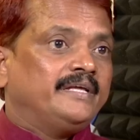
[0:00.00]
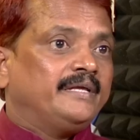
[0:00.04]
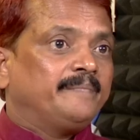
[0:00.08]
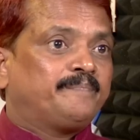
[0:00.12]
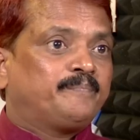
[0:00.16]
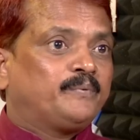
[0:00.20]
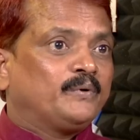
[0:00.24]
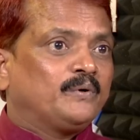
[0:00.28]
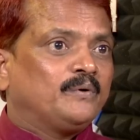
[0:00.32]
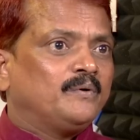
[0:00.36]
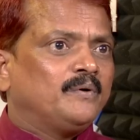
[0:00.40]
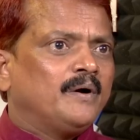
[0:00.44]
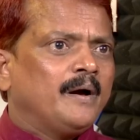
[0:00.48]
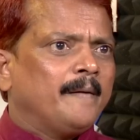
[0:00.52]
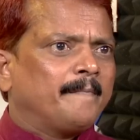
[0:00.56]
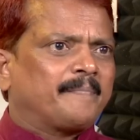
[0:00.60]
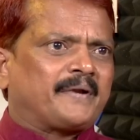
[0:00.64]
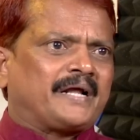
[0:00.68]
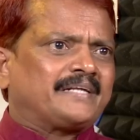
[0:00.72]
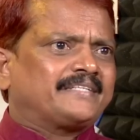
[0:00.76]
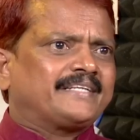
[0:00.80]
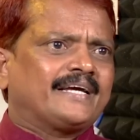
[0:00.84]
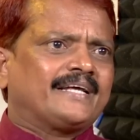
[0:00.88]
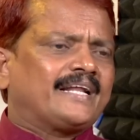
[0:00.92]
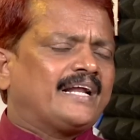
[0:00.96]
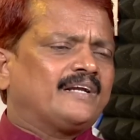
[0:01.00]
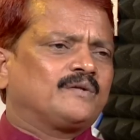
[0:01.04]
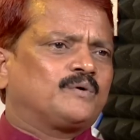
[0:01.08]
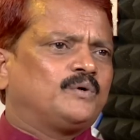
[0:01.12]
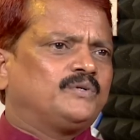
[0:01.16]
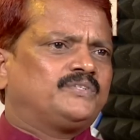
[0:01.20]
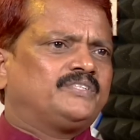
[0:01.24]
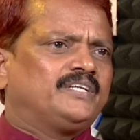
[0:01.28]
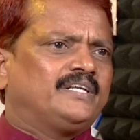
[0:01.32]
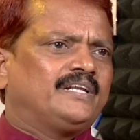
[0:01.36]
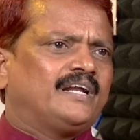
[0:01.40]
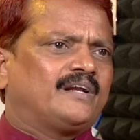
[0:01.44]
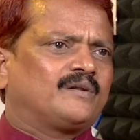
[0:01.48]
ఇప్పుడు
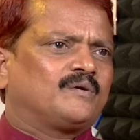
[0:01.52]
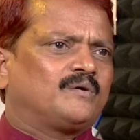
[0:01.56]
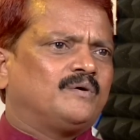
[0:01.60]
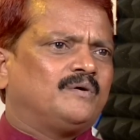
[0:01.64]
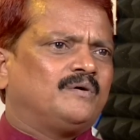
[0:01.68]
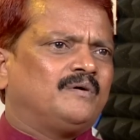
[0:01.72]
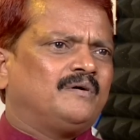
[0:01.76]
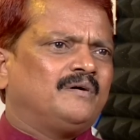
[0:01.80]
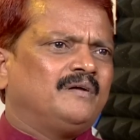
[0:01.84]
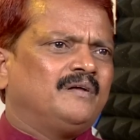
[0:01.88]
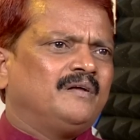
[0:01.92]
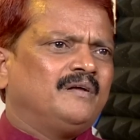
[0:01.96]
ప్రచారానికి అనుకో